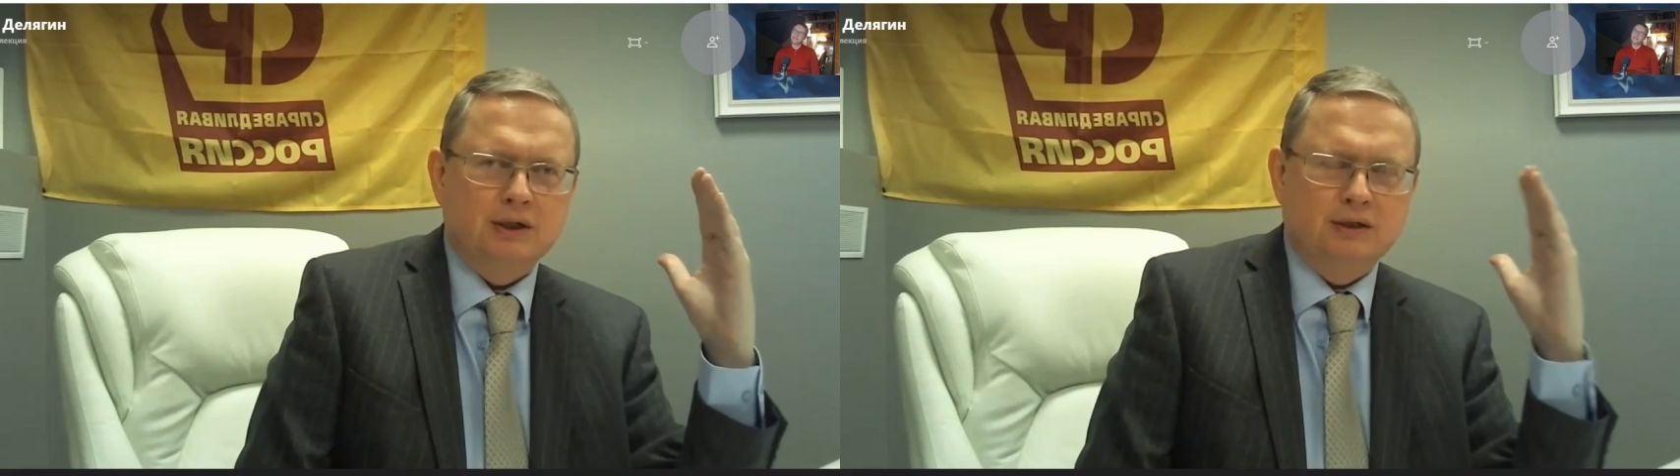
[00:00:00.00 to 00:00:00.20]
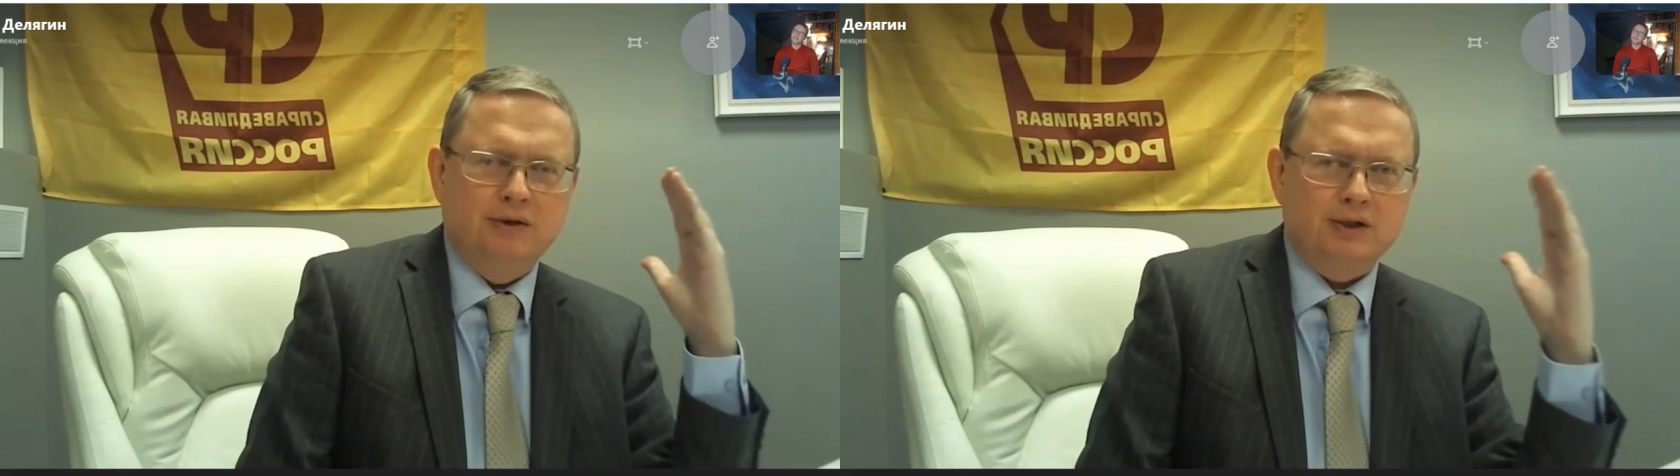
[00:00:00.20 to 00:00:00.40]

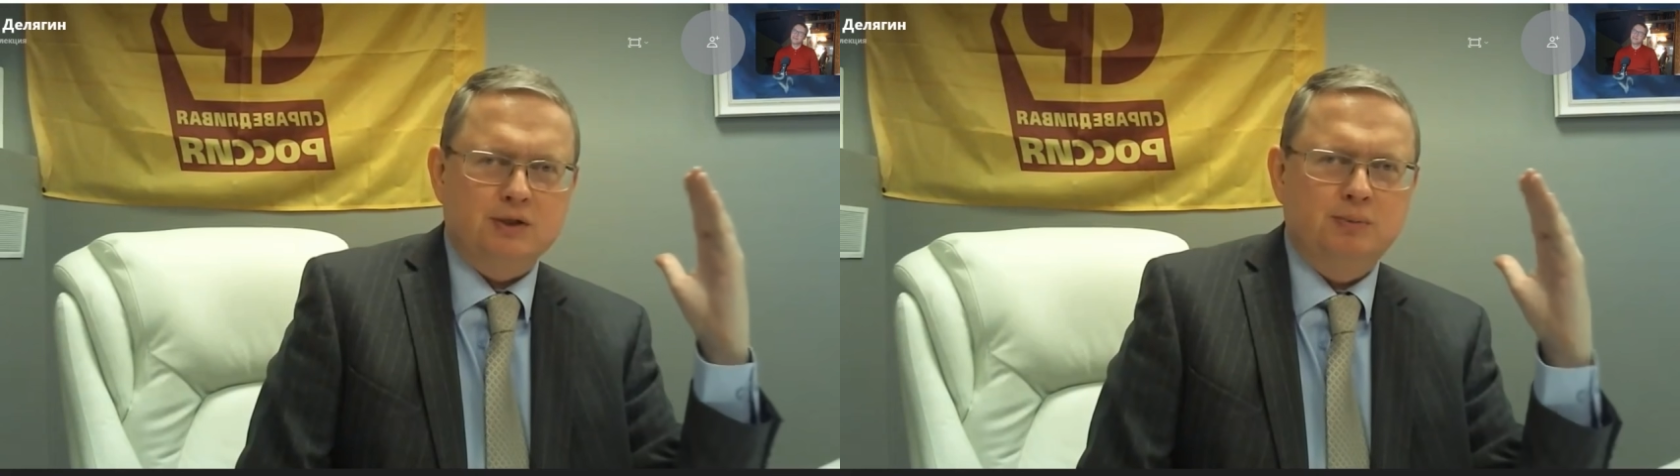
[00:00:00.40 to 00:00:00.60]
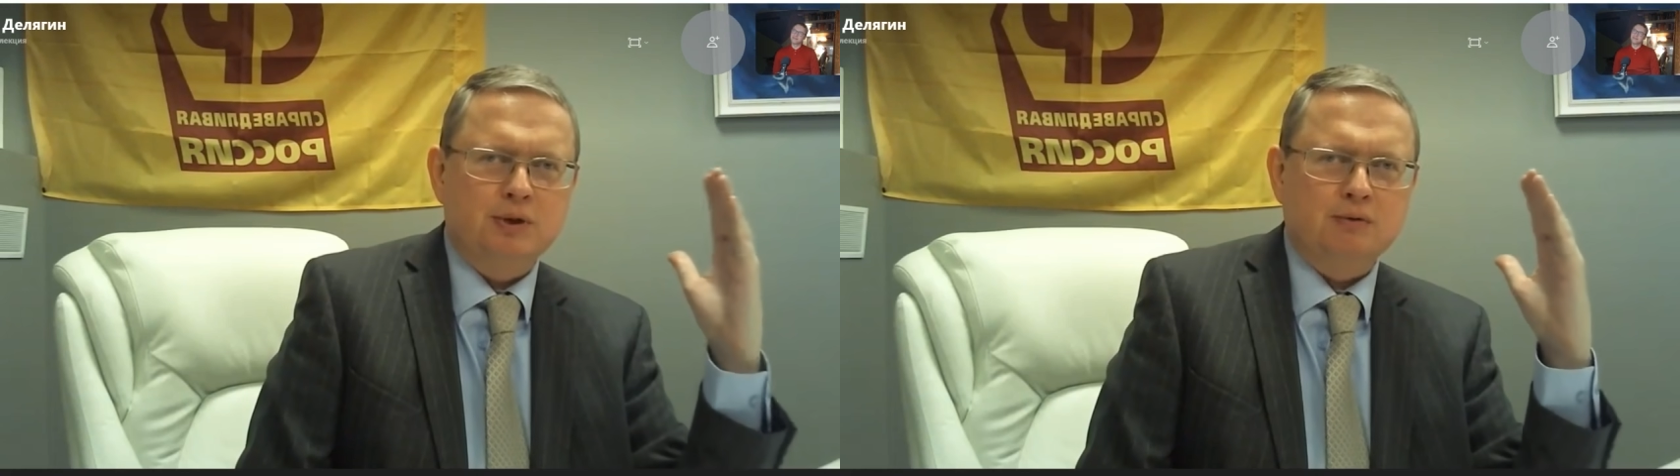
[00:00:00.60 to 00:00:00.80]

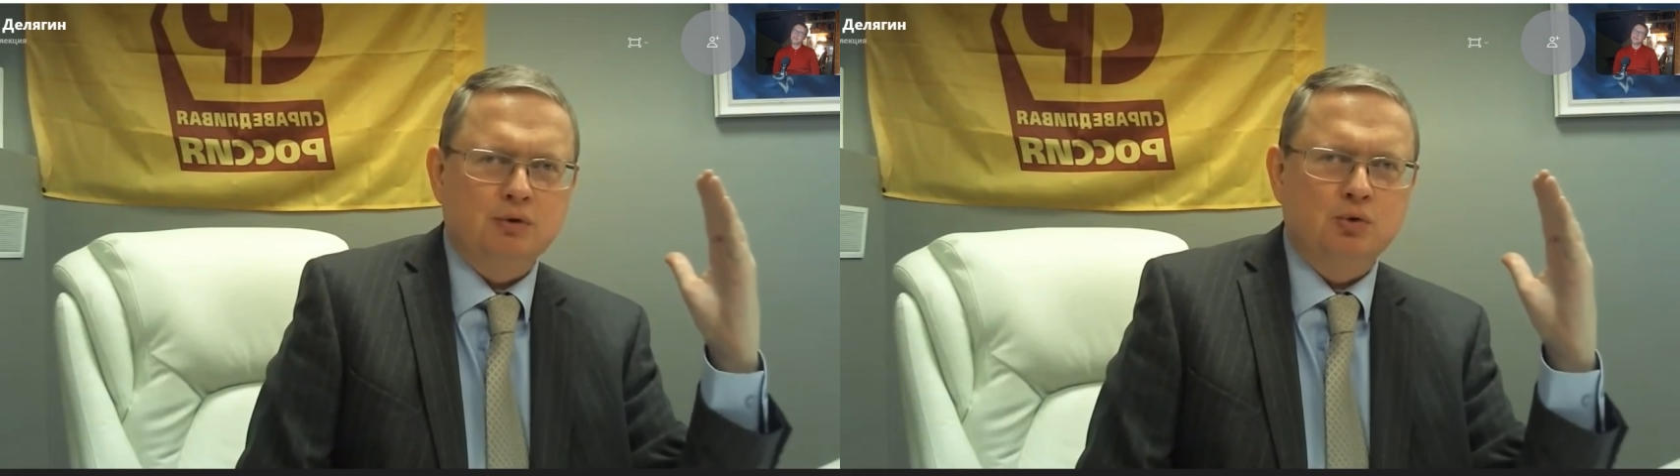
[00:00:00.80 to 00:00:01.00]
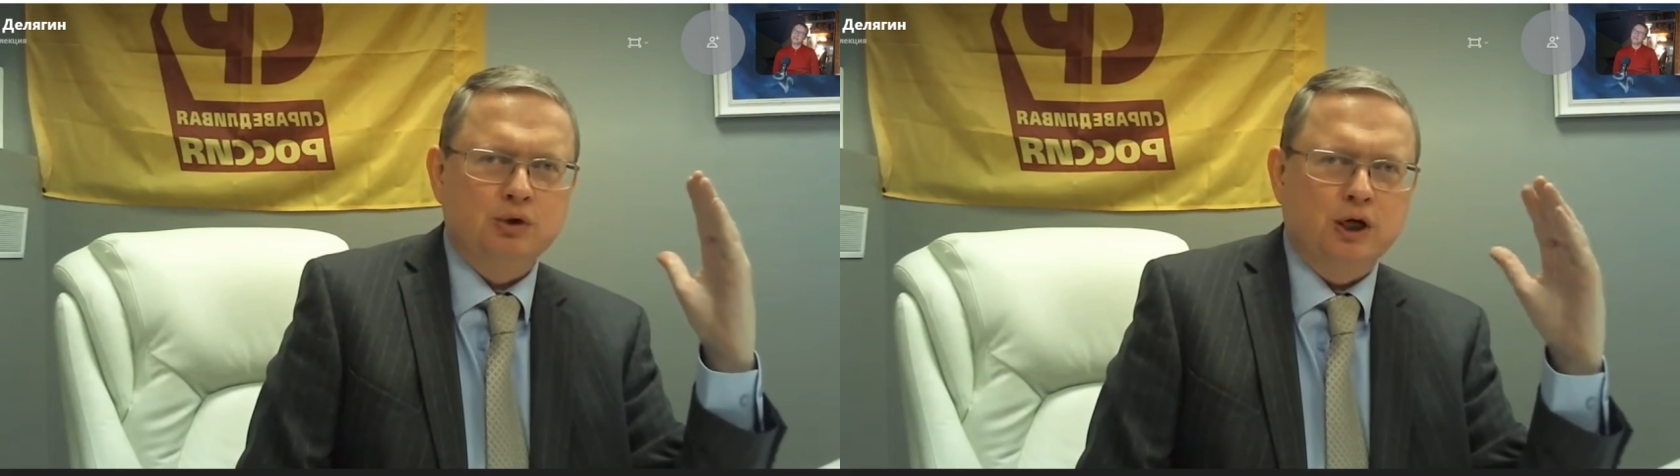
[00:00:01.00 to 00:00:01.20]
2021
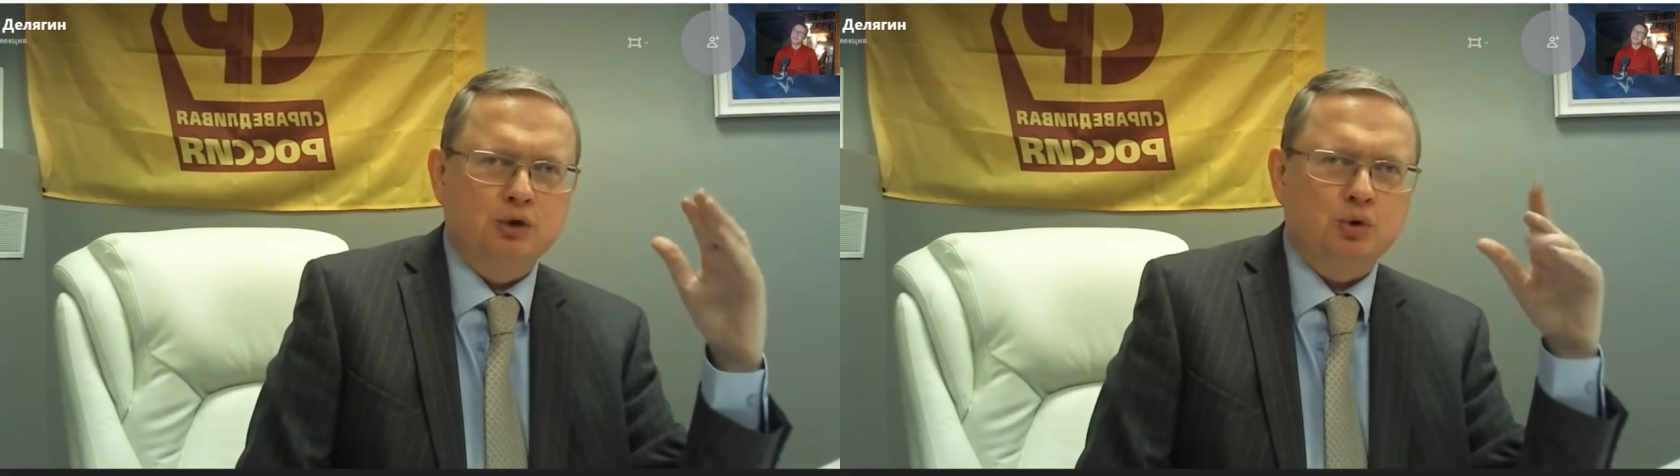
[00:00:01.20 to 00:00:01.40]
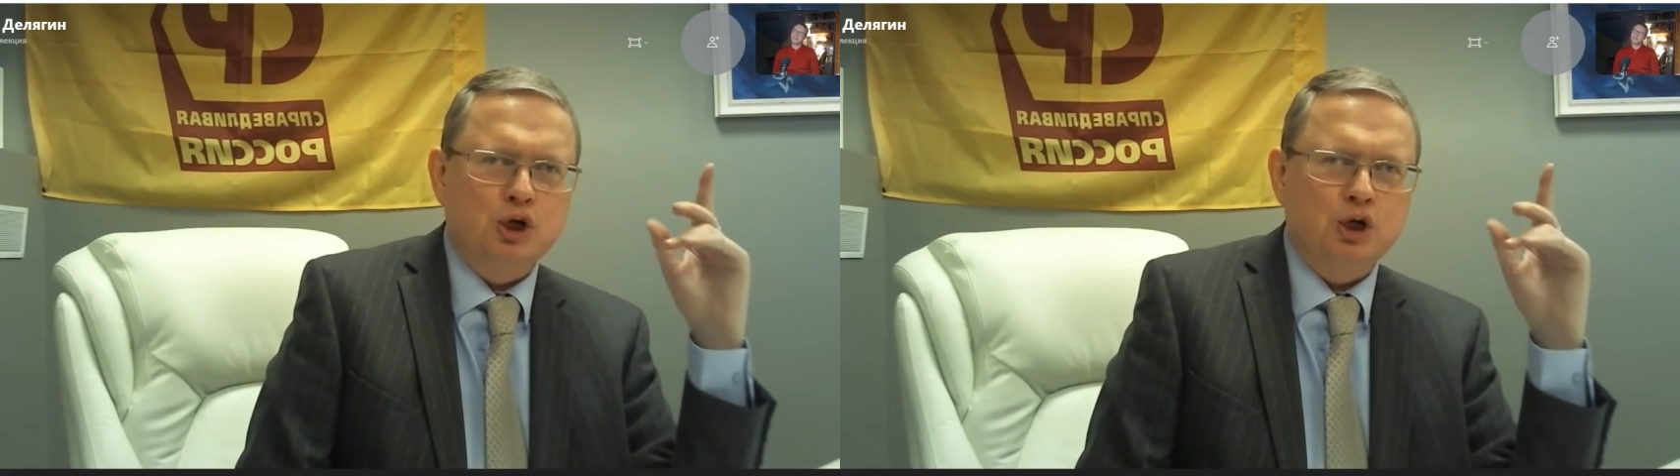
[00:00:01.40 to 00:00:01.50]
года, который